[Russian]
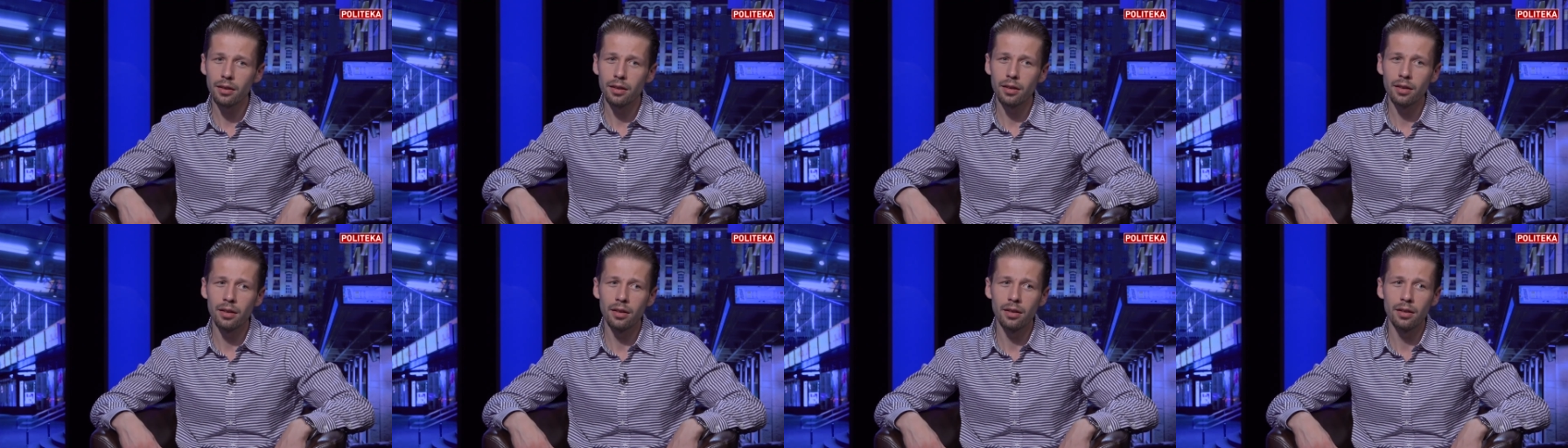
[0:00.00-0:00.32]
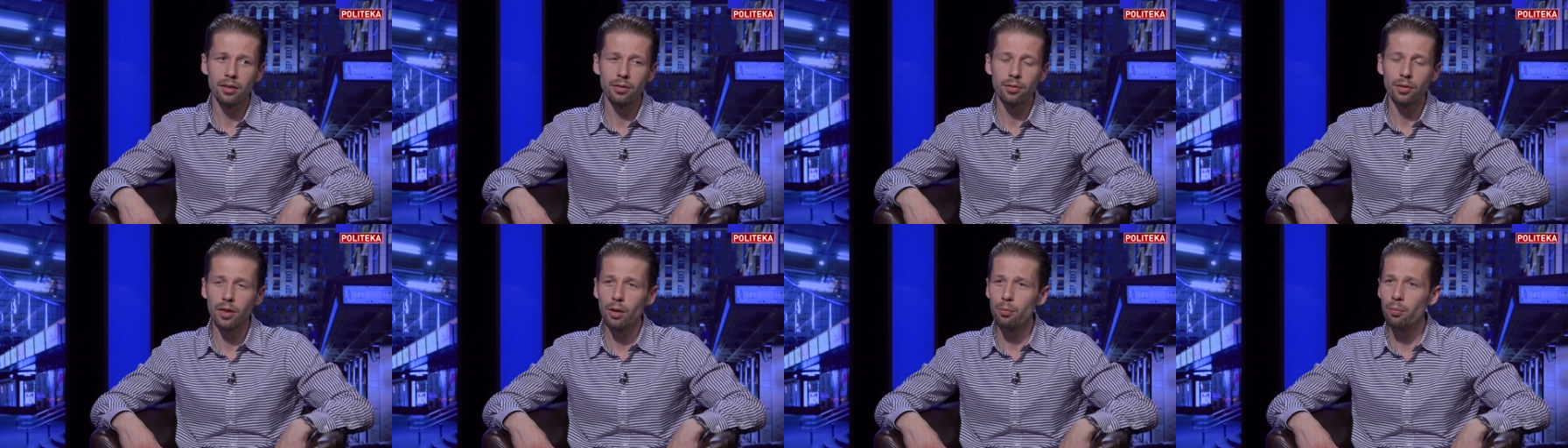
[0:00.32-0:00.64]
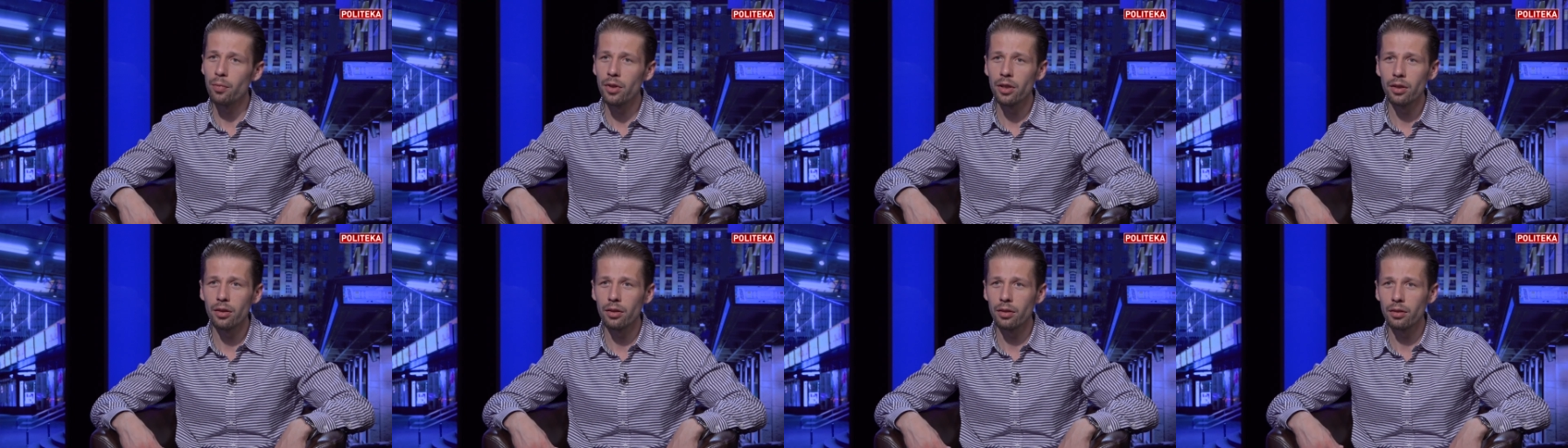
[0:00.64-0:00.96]
э, в
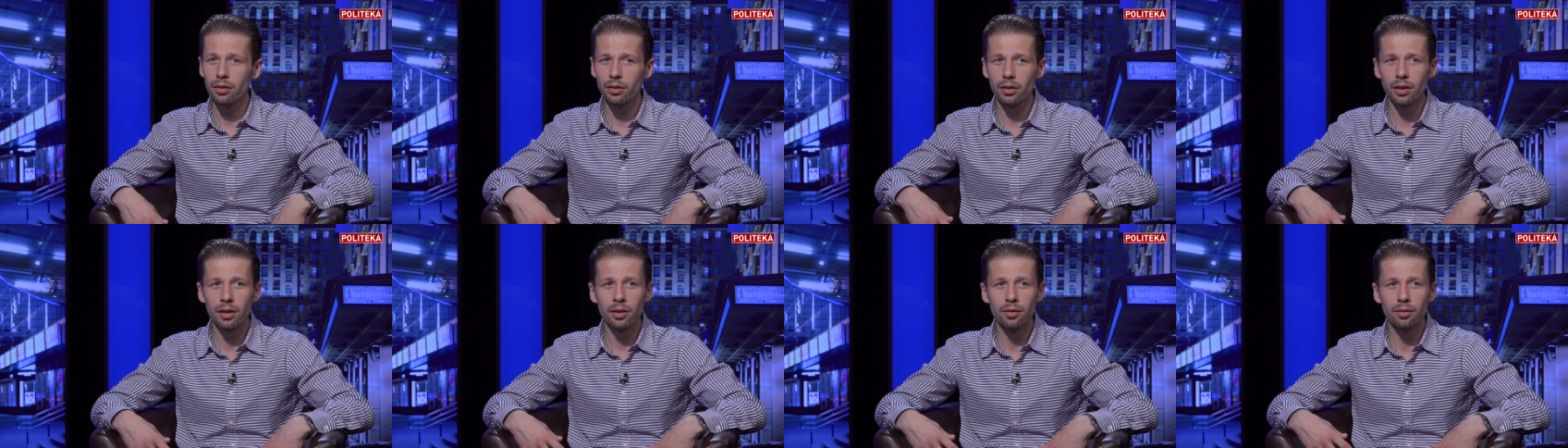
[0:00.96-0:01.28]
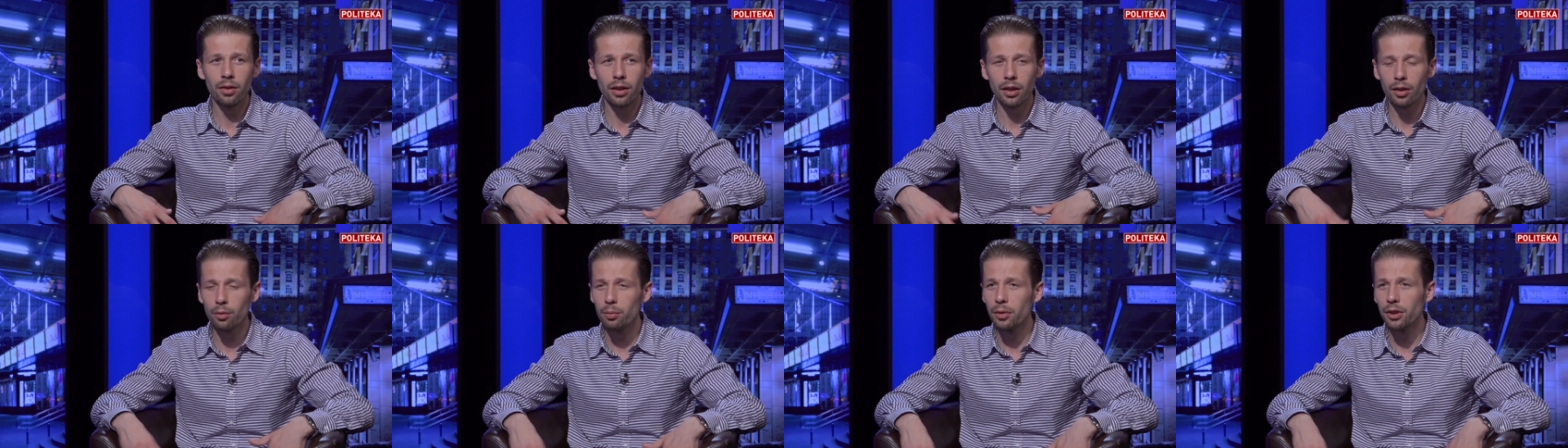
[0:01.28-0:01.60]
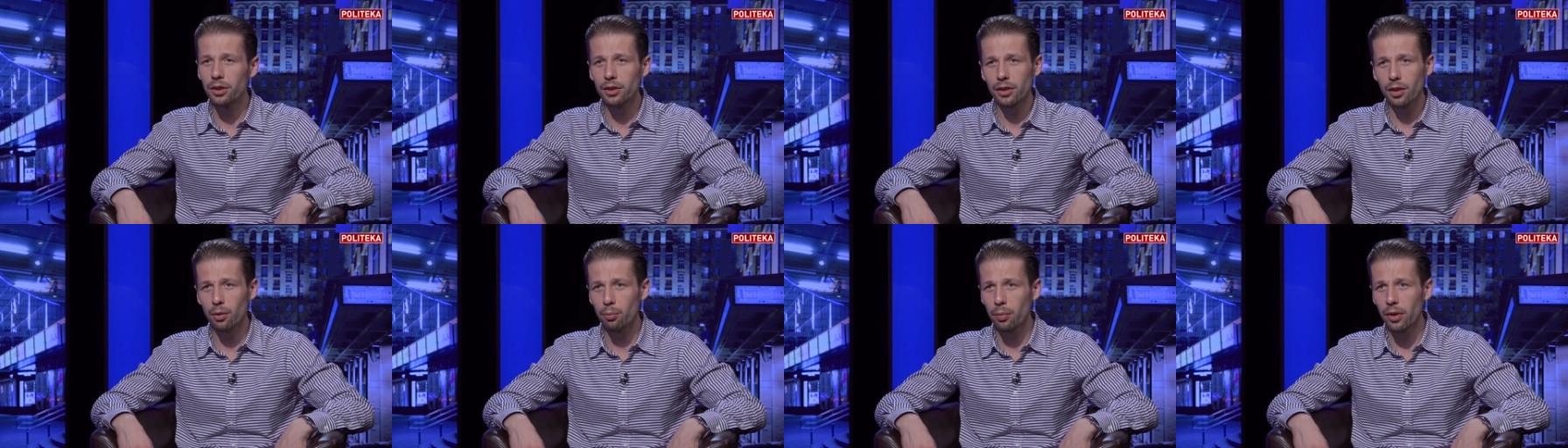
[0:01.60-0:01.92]
Кабмине и в
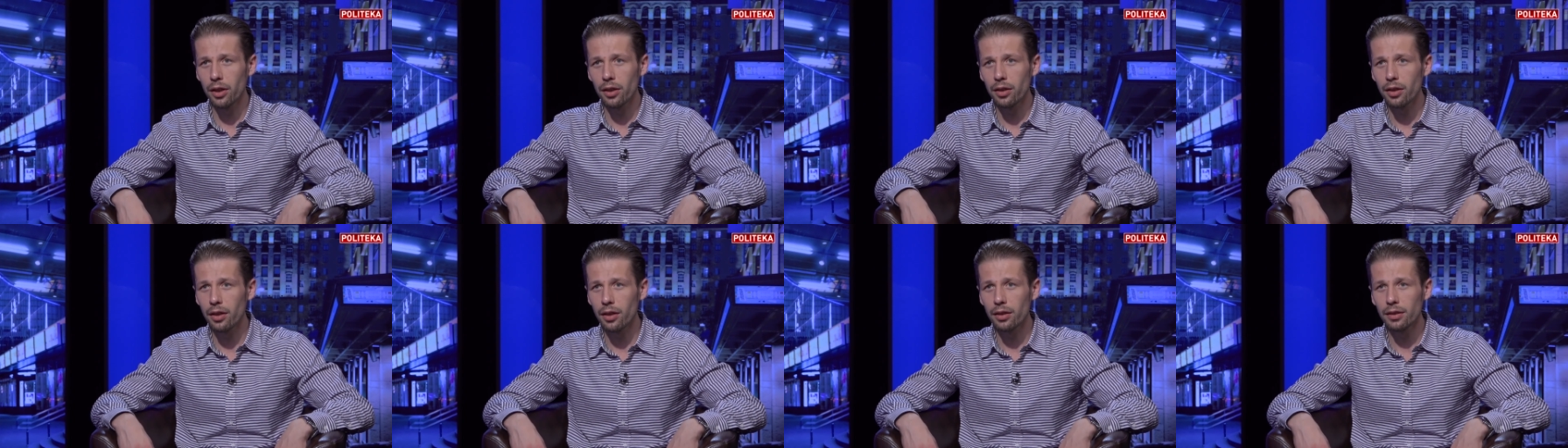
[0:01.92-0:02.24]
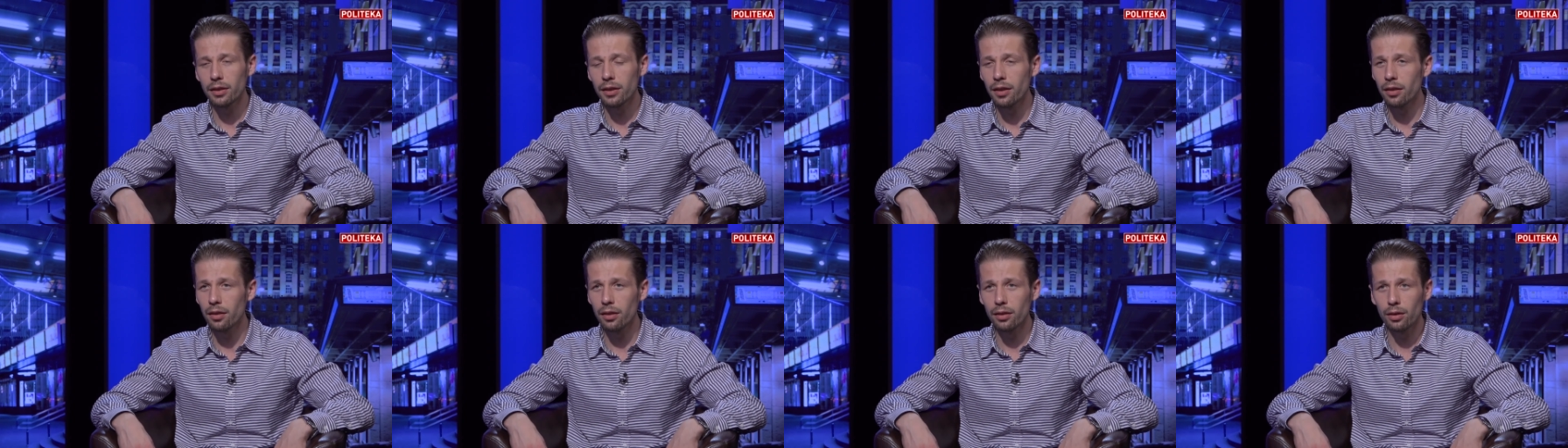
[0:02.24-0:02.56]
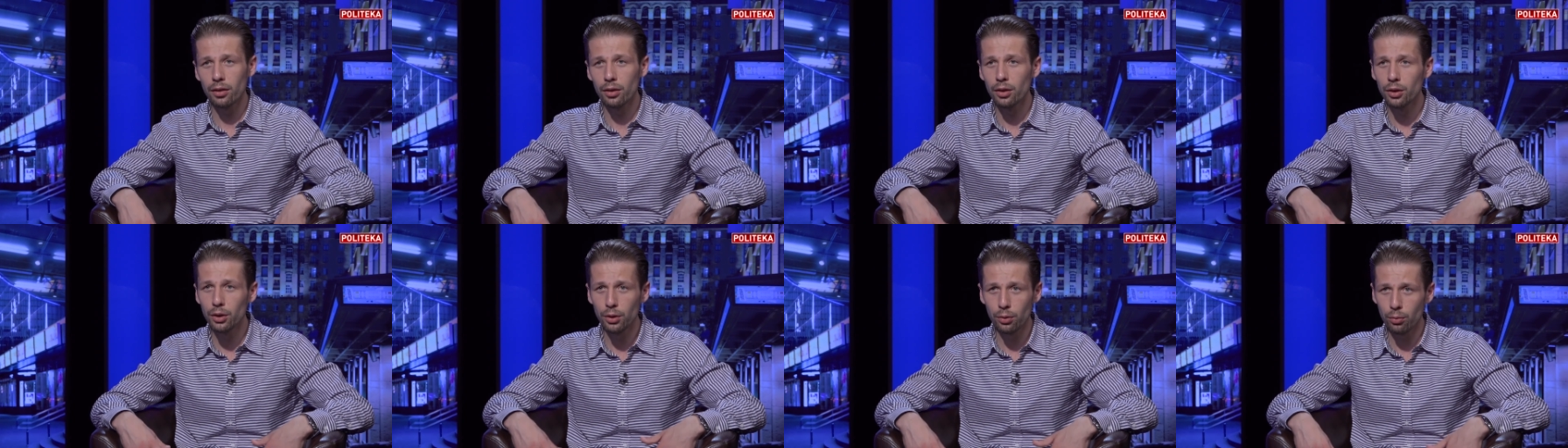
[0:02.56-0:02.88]
экономической политике
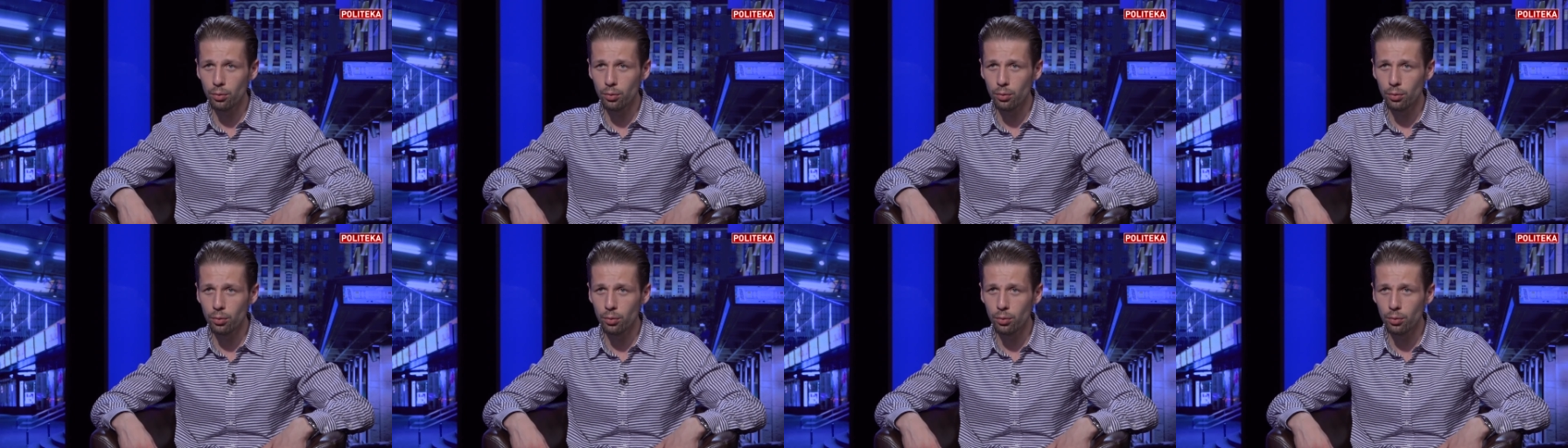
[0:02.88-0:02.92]
сделать ничего